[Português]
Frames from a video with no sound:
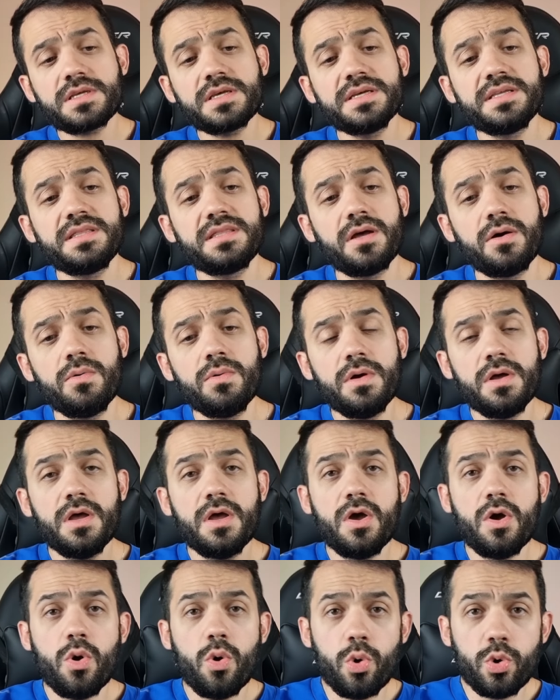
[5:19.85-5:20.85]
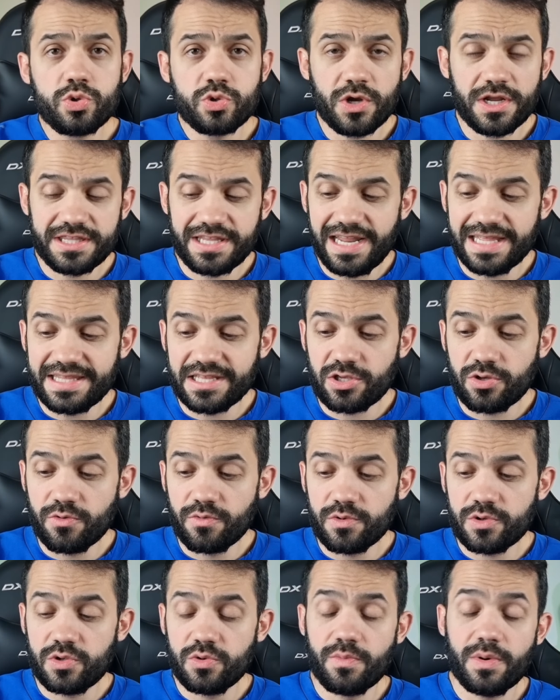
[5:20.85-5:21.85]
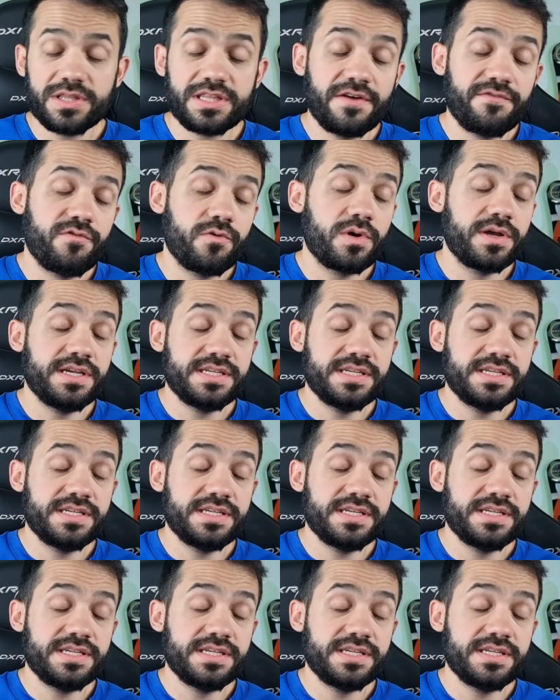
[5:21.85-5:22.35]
Então, outro atleta que o, que o Botafogo,